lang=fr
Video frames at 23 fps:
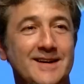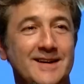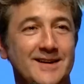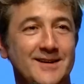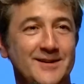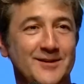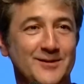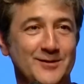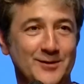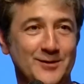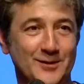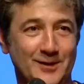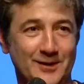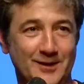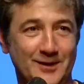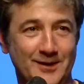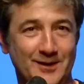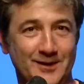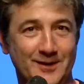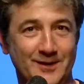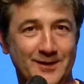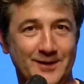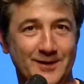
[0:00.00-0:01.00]
sur
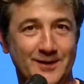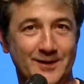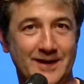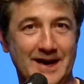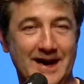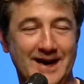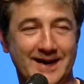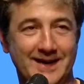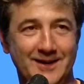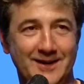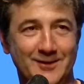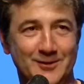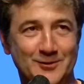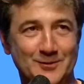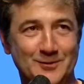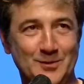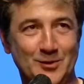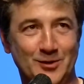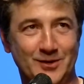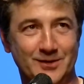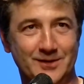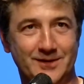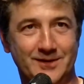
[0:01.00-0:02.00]
euh, Harry
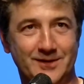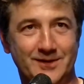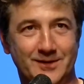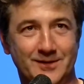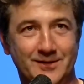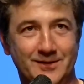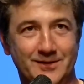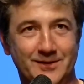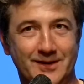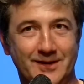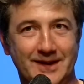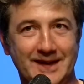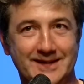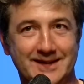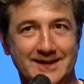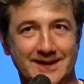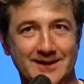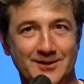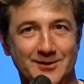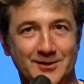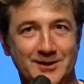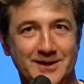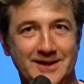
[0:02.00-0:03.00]
Osborne dans, la
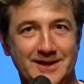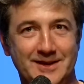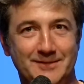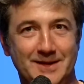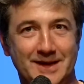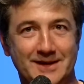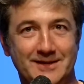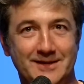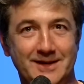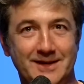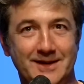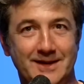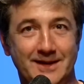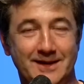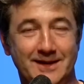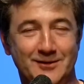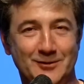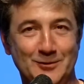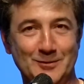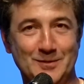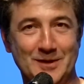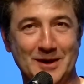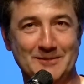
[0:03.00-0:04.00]
trilogie des, des
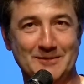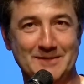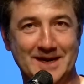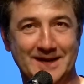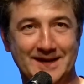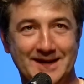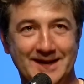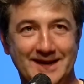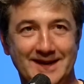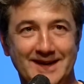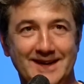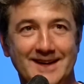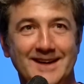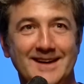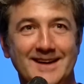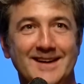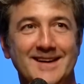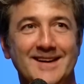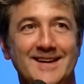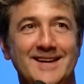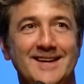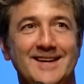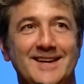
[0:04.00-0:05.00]
Superman.
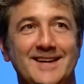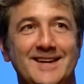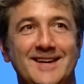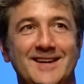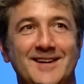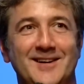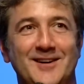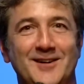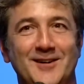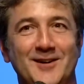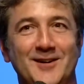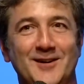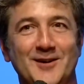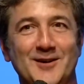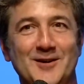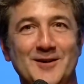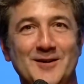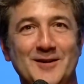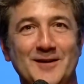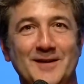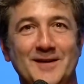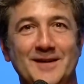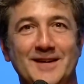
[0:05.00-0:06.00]
Et les
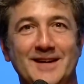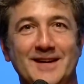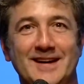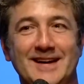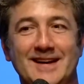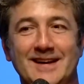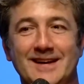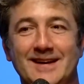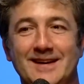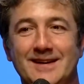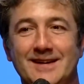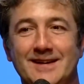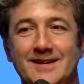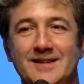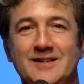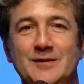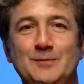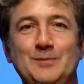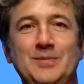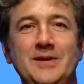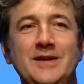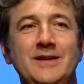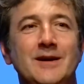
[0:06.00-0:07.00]
euh,
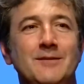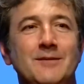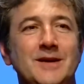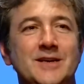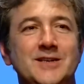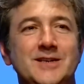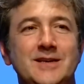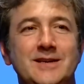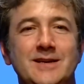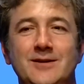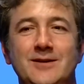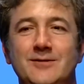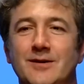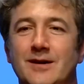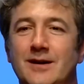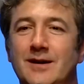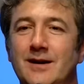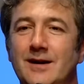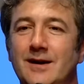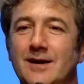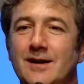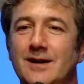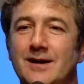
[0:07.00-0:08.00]
Spider-Man, j'ai dit
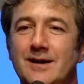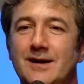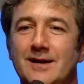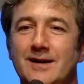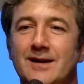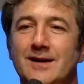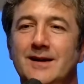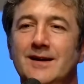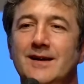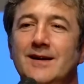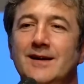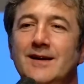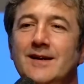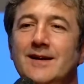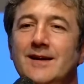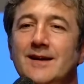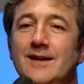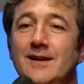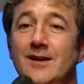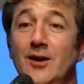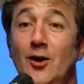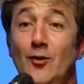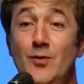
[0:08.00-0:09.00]
quoi
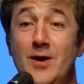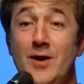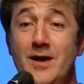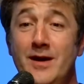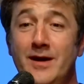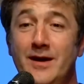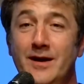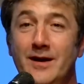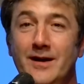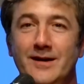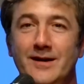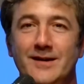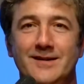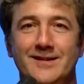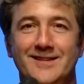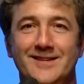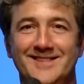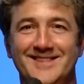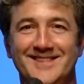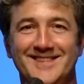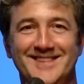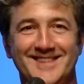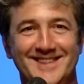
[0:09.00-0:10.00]
ah ouais
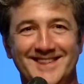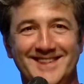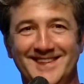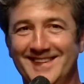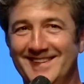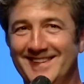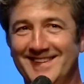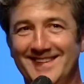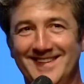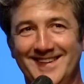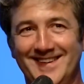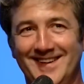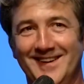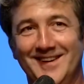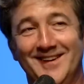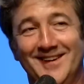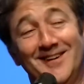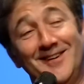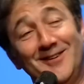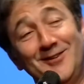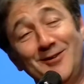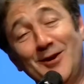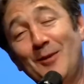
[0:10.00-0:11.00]
Mais c'est toujours pour
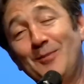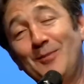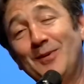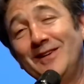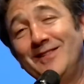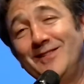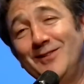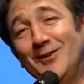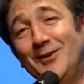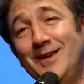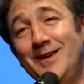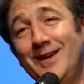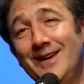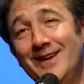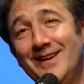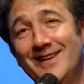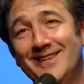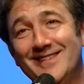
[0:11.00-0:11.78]
narguer, c'est Batman.